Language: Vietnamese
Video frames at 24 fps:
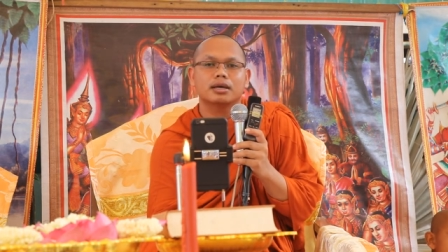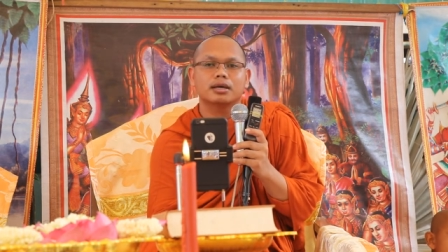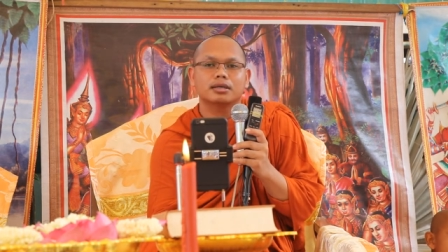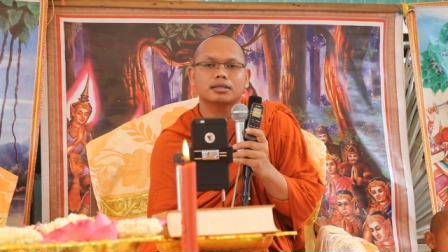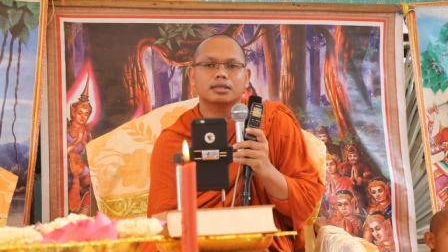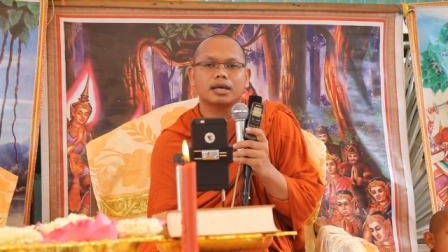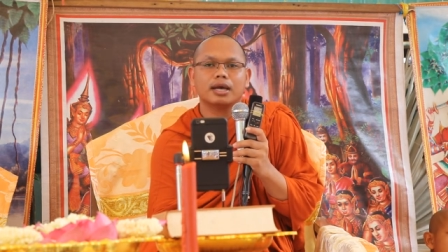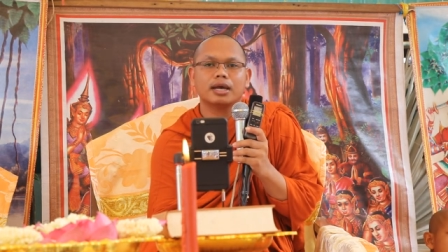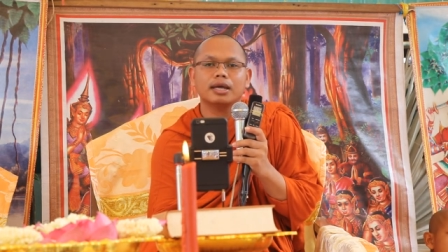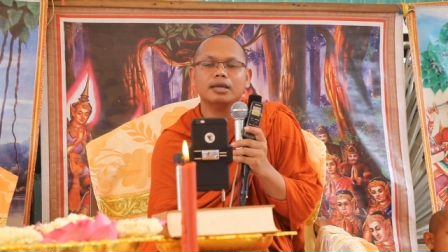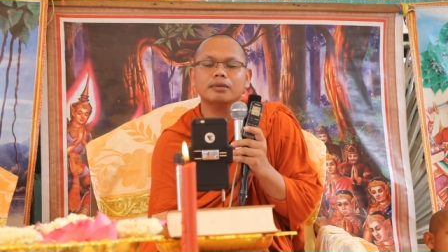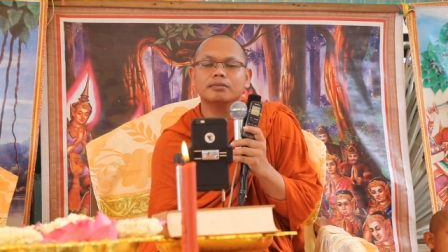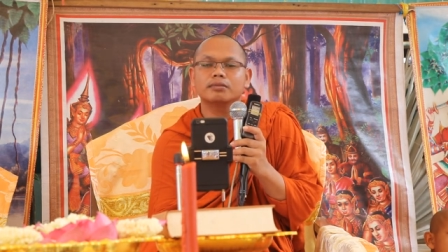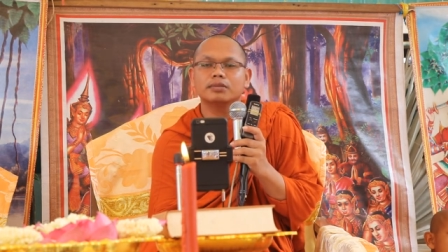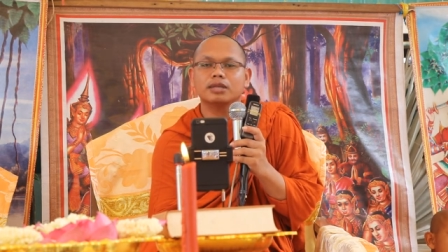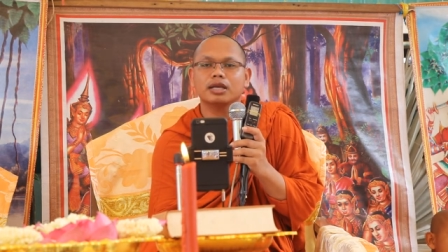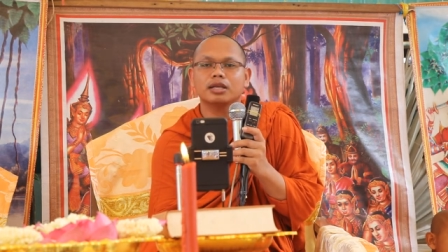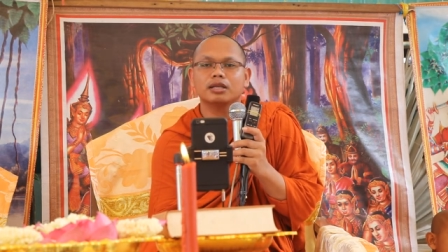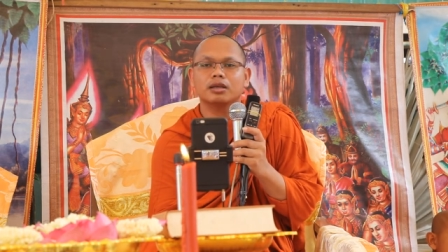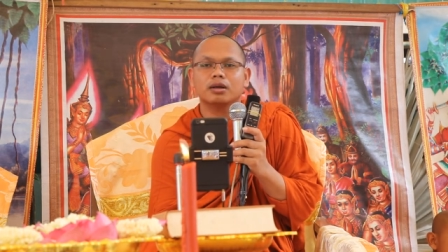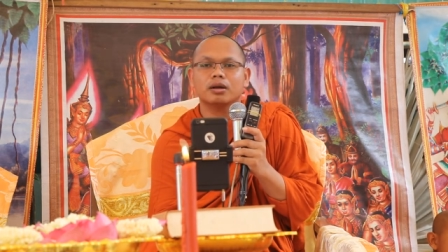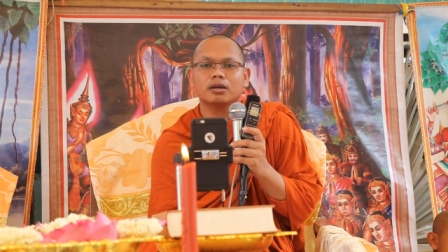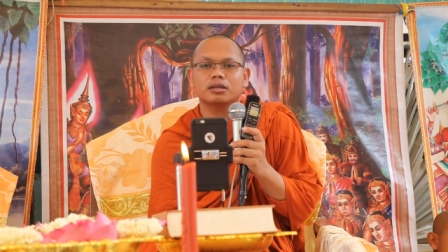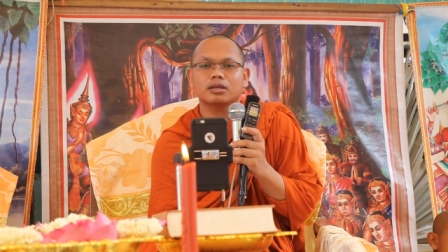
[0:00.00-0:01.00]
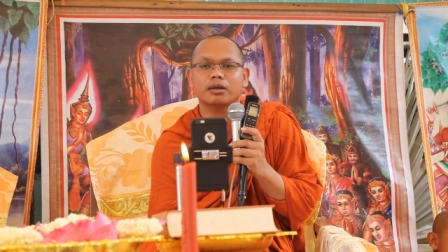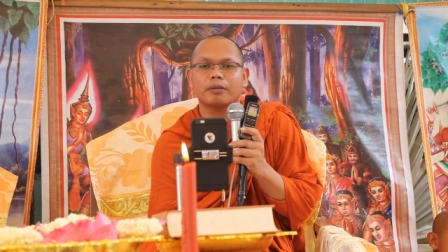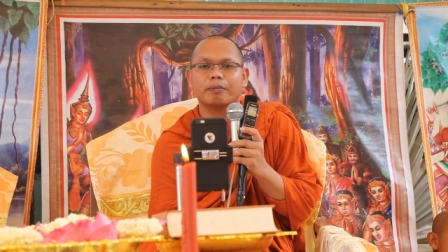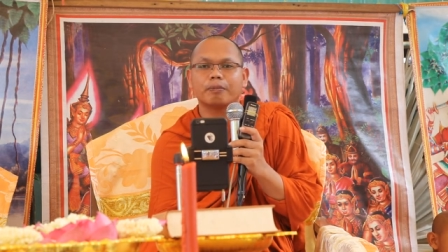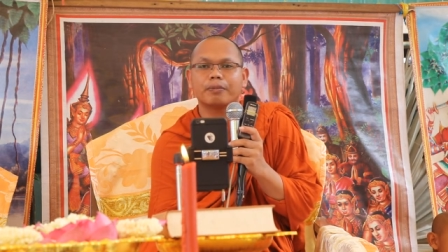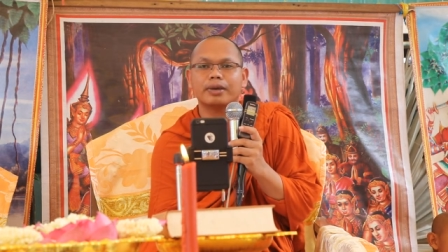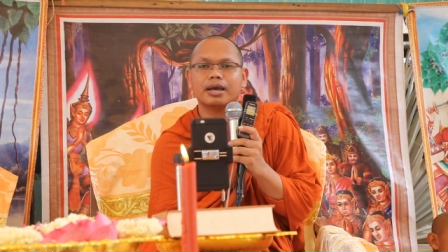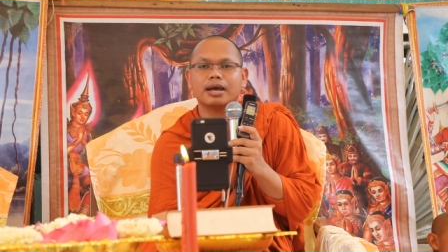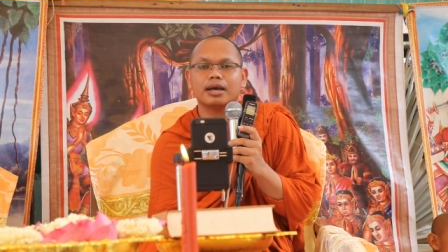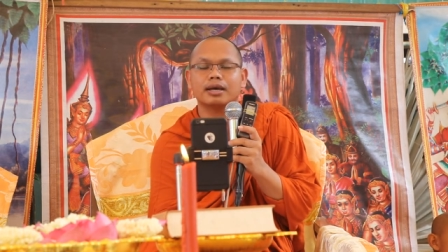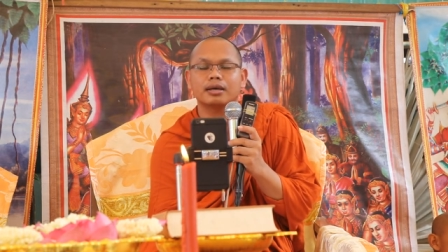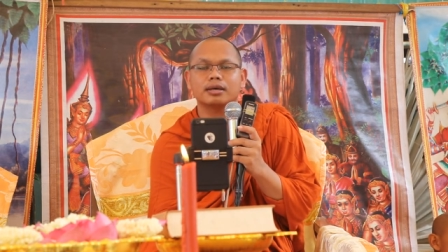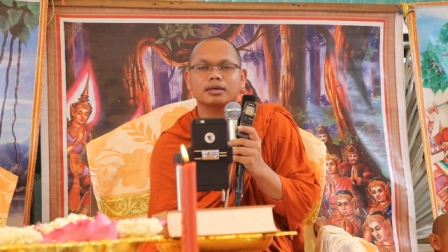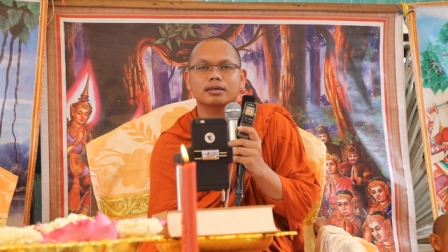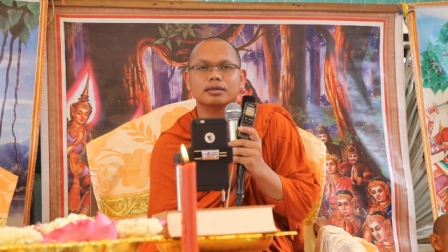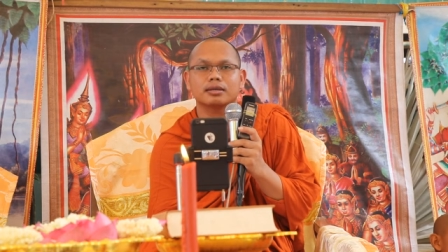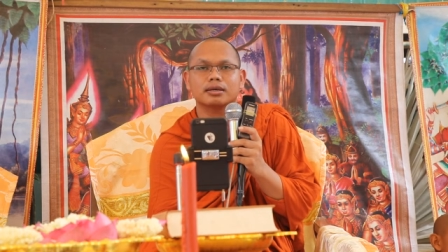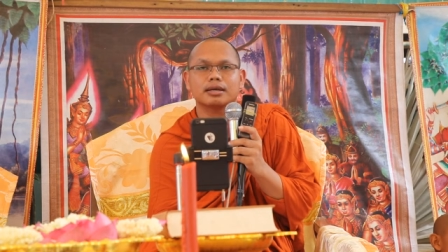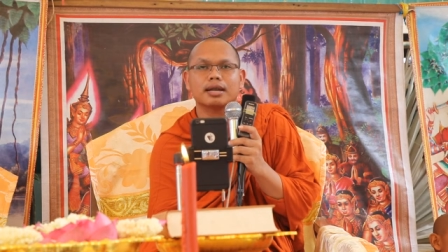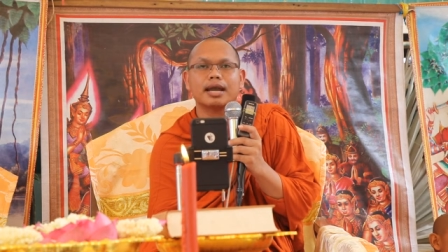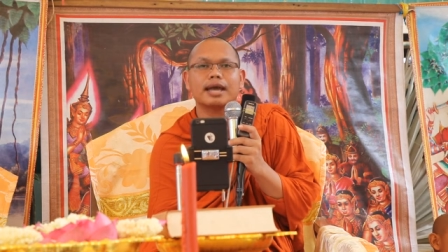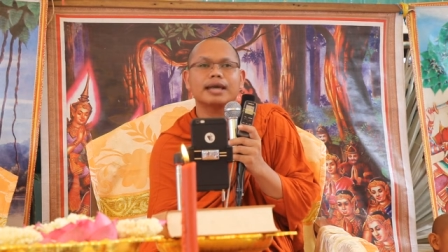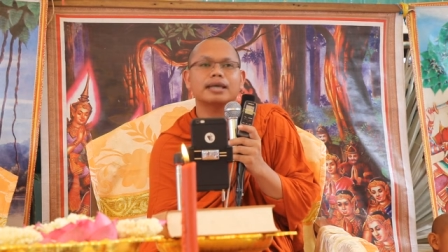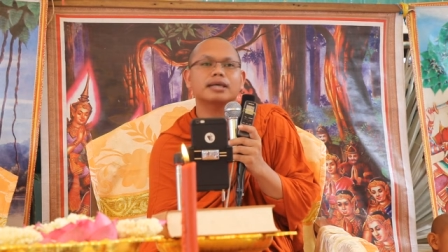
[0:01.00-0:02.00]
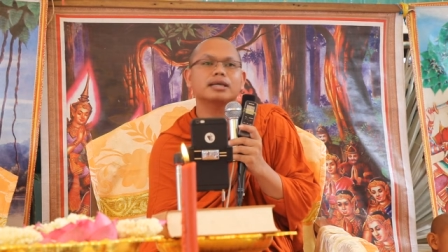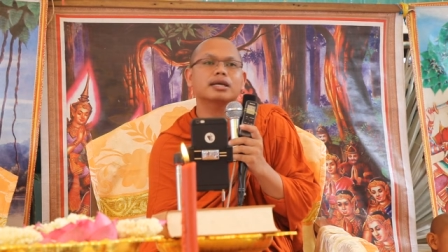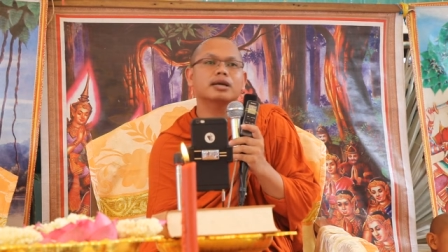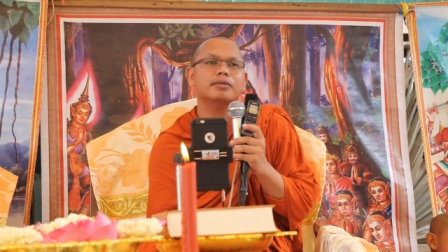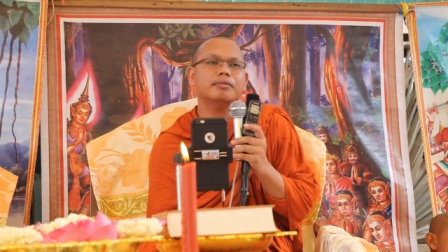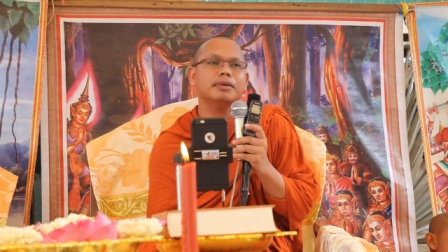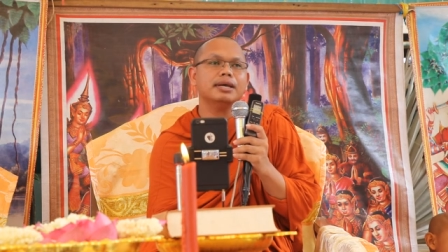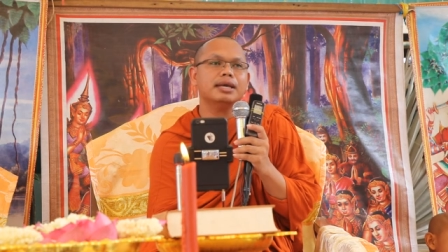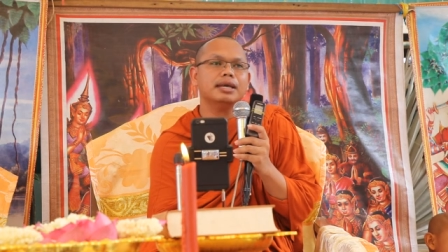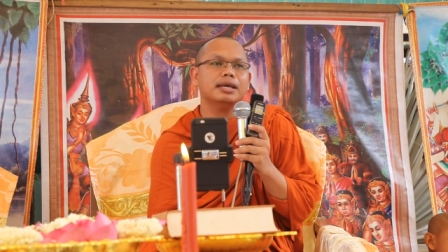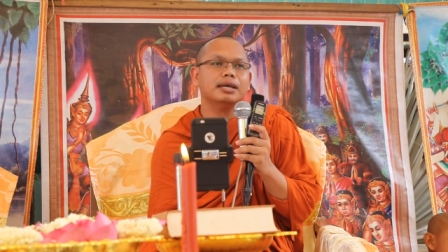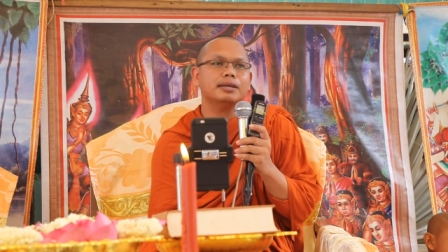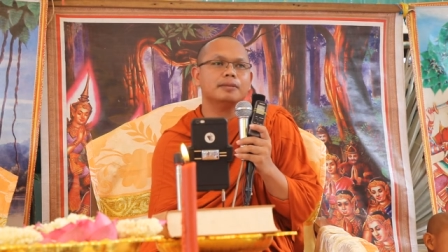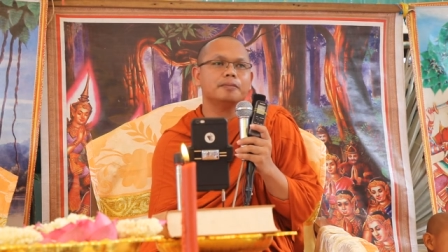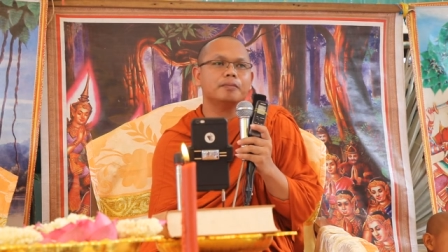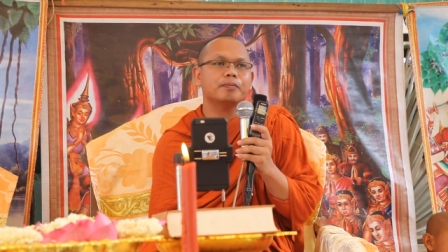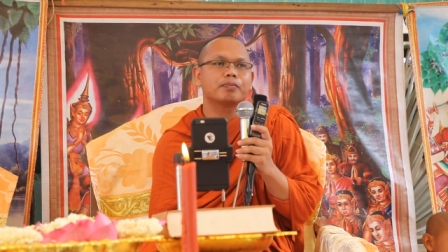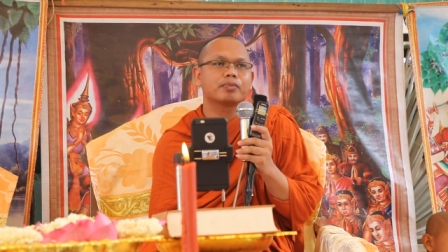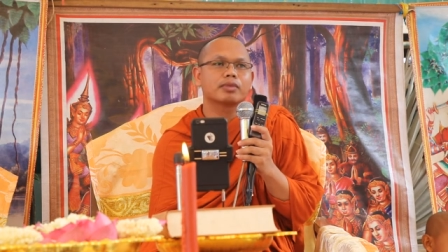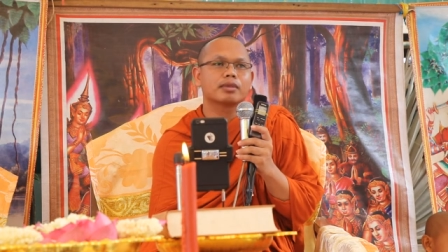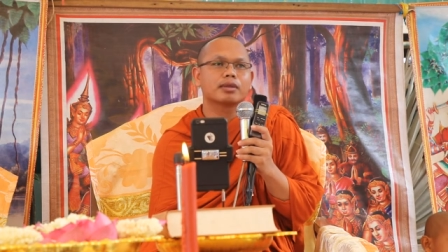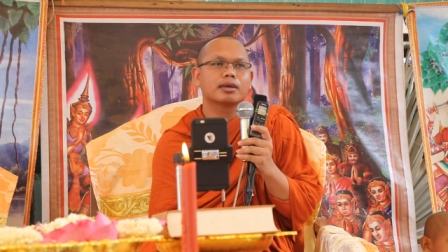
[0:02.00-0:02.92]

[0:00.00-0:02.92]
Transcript: sai một tí rồi tập vẽ đầy không yên